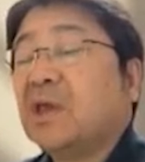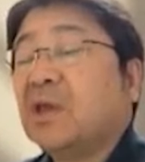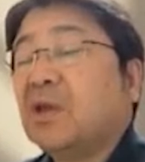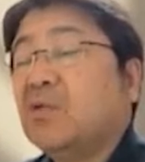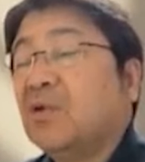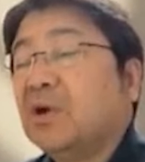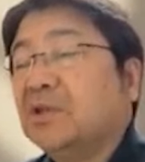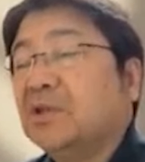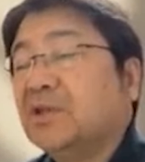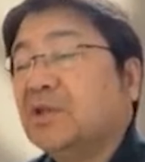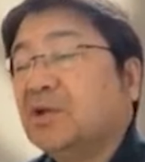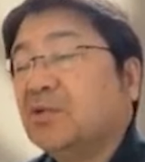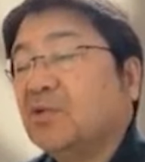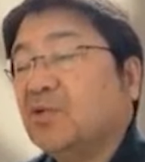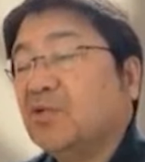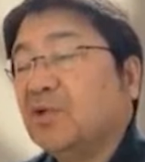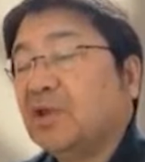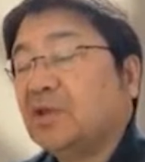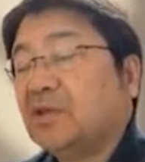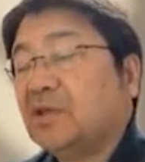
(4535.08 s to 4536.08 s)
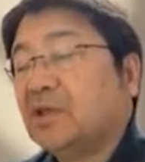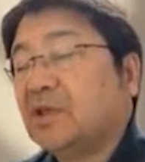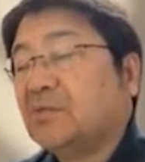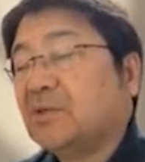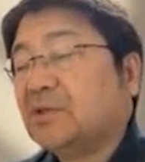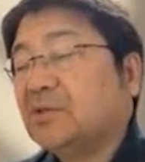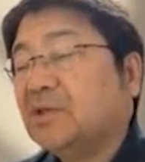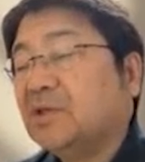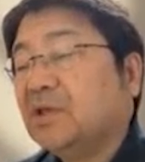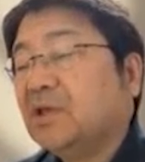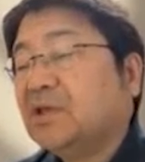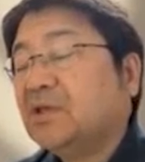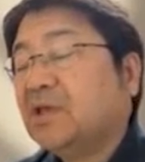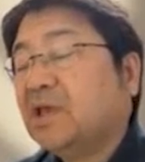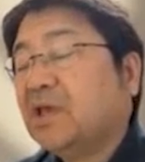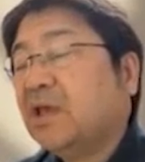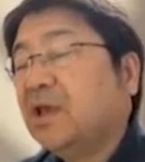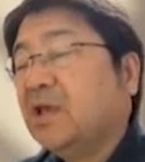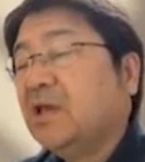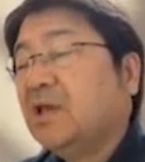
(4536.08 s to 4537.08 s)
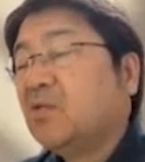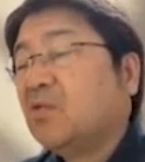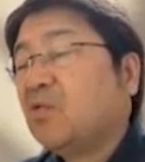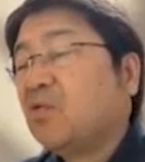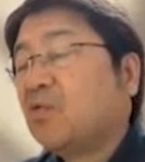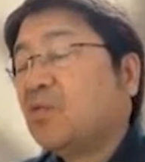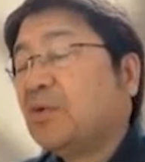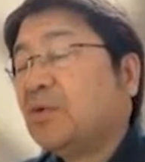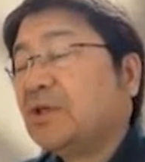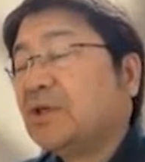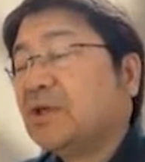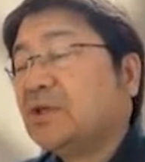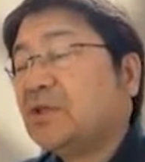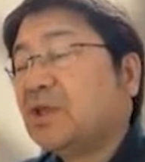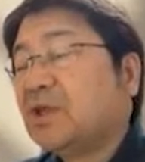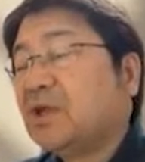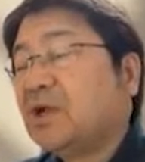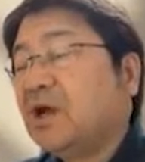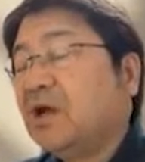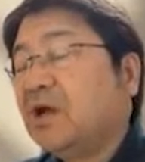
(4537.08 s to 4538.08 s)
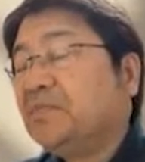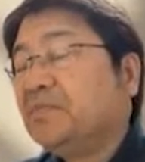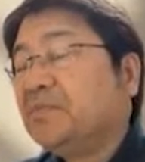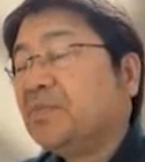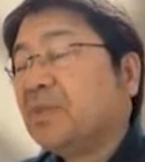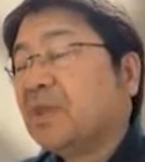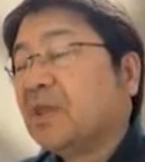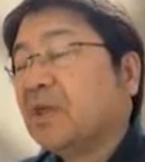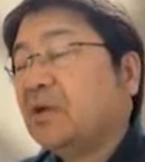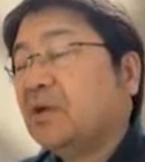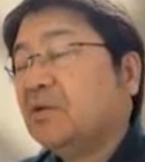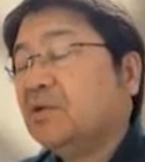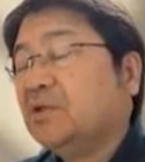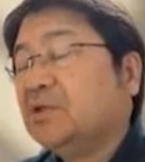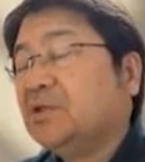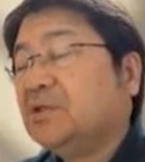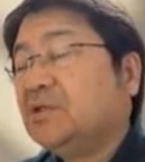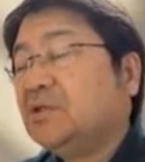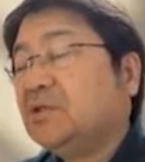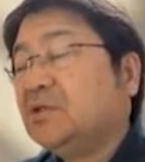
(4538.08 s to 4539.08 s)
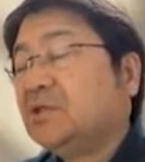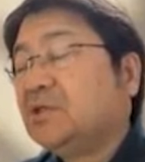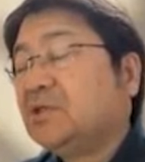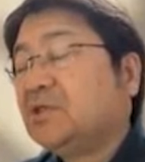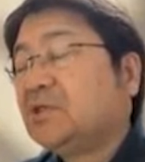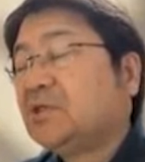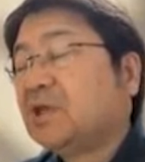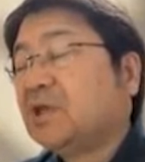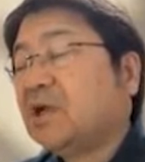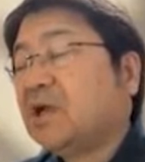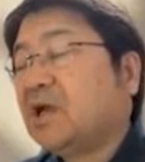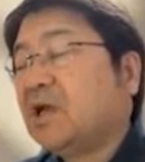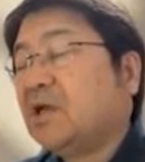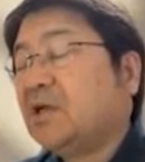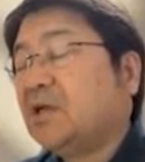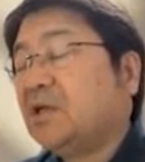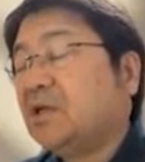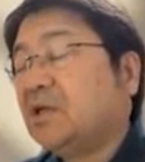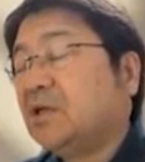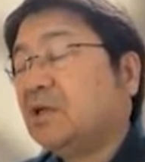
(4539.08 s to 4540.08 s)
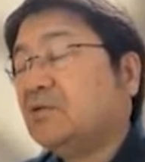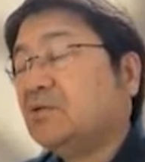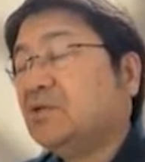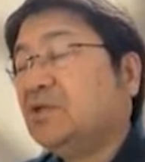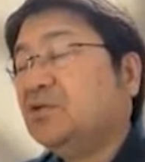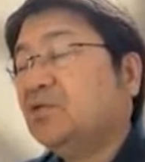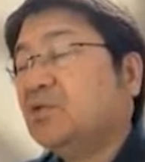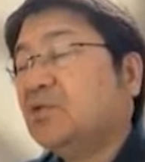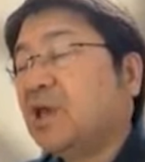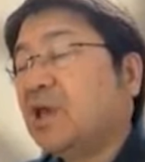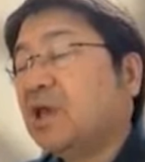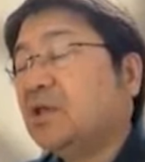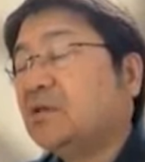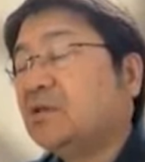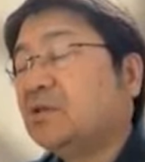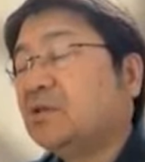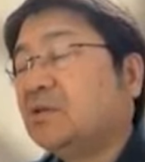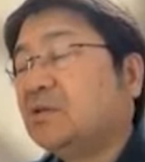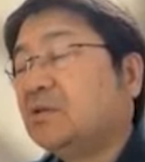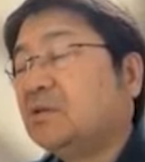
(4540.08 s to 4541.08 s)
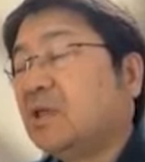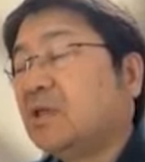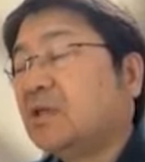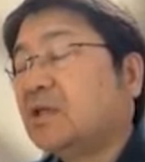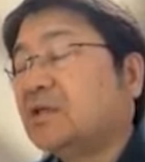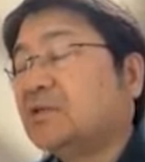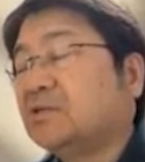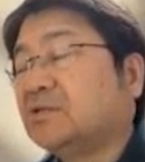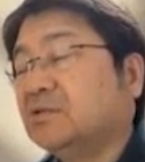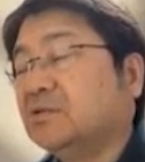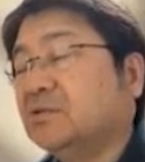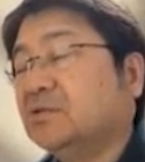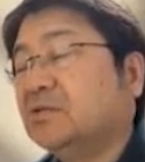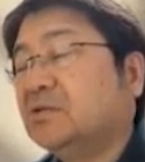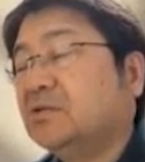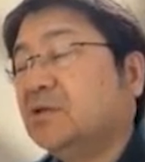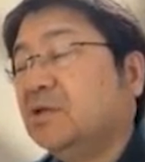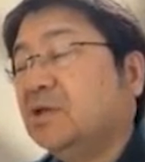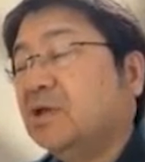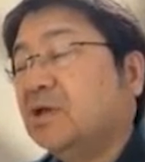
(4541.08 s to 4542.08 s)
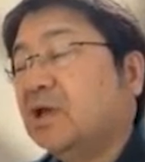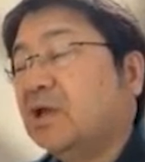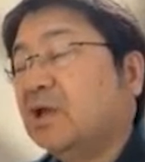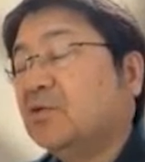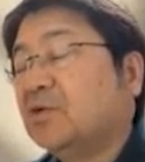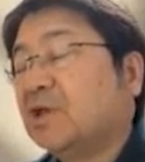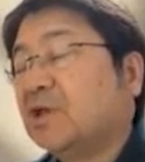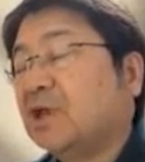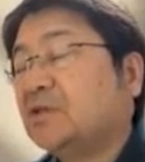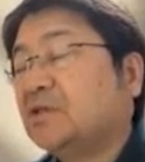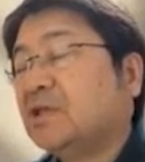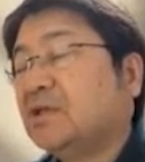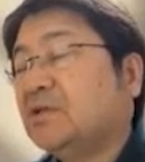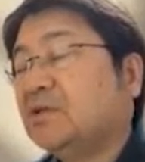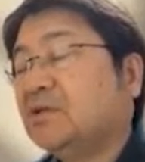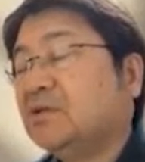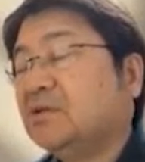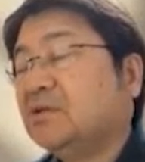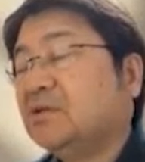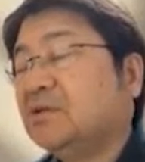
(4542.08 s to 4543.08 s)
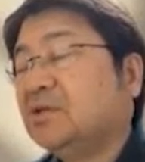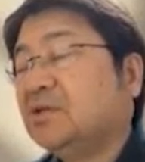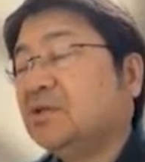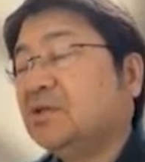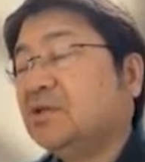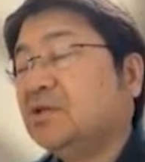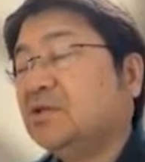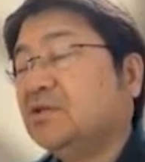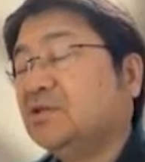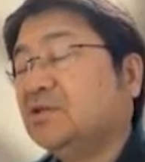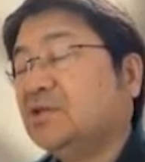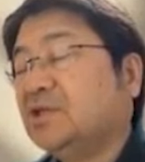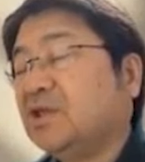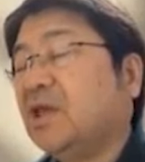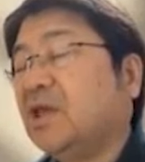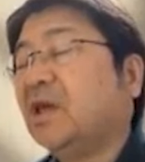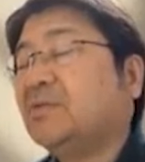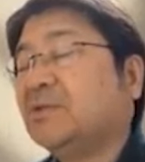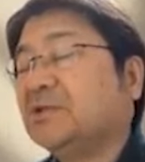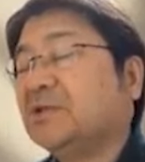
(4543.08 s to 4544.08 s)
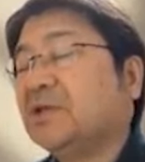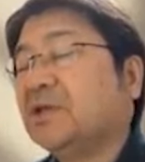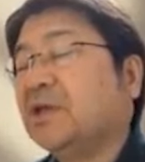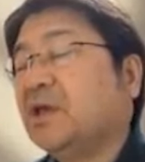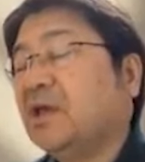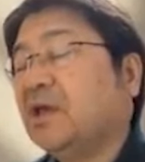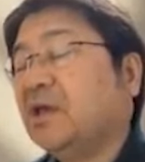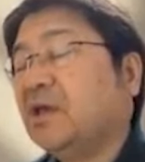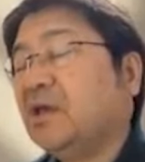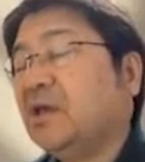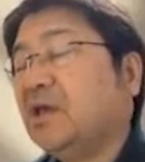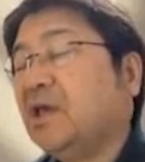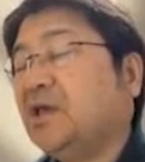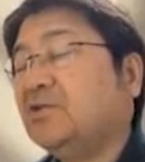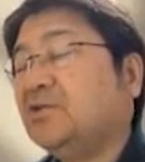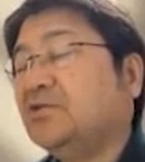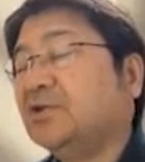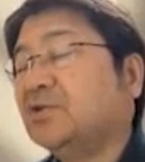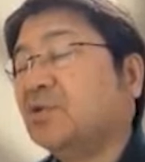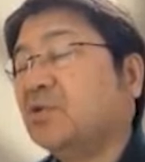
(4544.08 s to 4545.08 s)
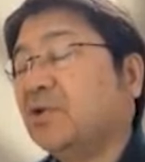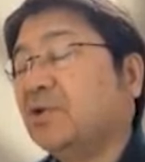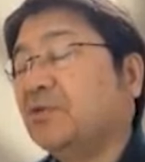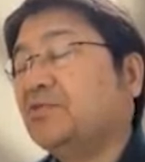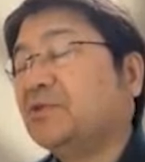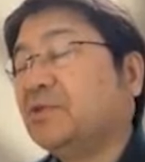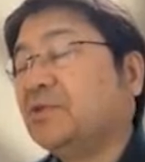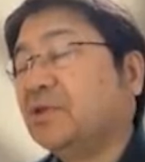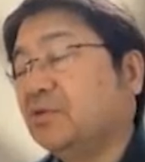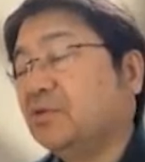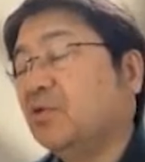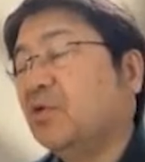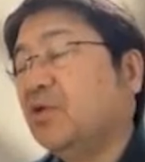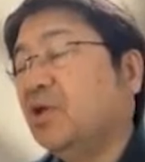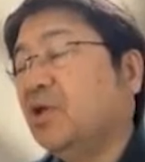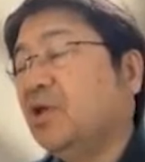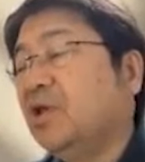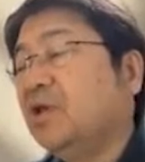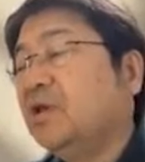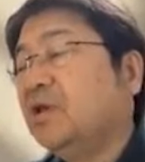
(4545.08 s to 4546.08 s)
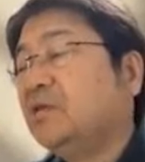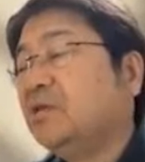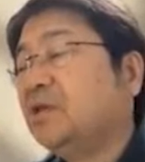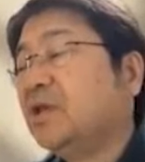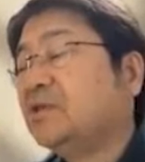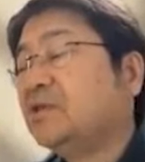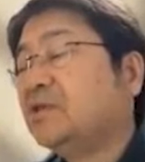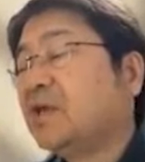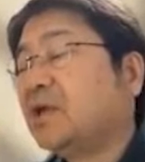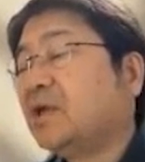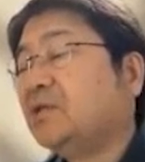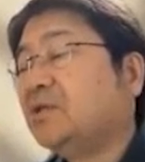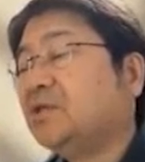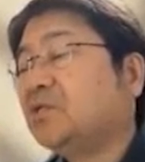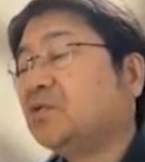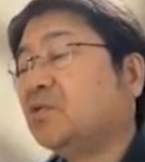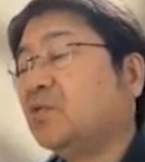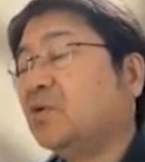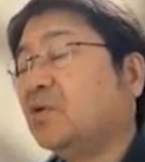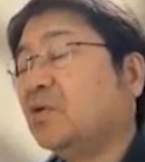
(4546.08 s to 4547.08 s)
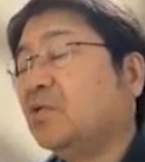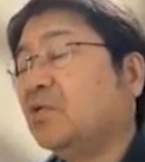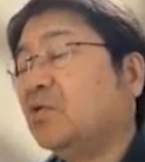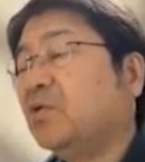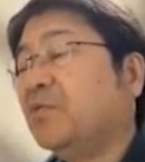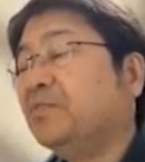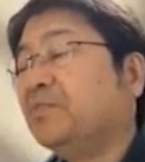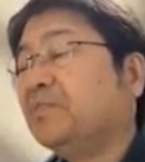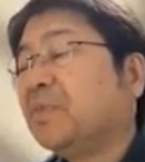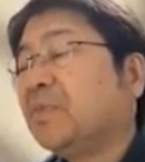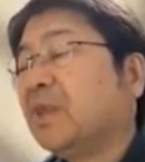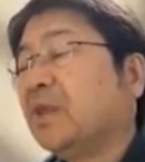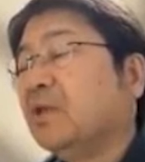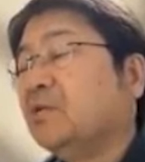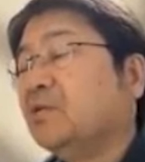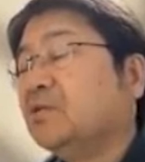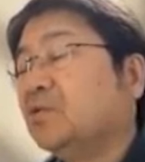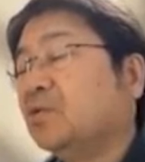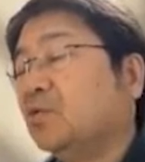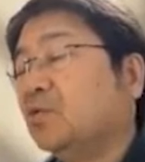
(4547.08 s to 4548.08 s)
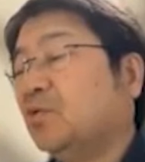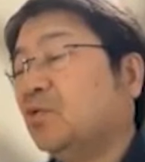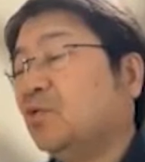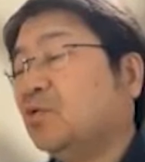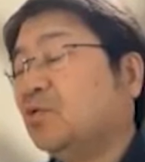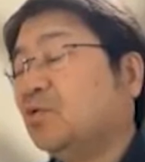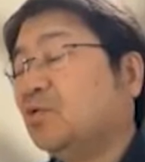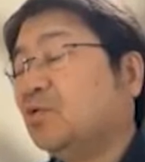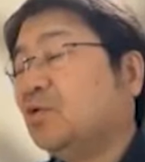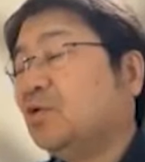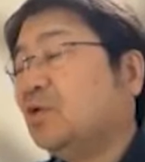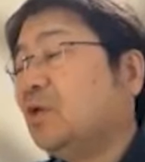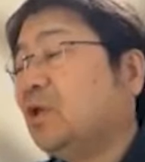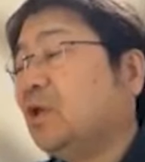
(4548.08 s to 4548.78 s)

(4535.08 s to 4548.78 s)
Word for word: 制限補完っていうのをこうやっていきます。でここまで来たらちっちゃなグリッドで正しく計算してやります。AU イコール F っていうのを。でさらにこれをその、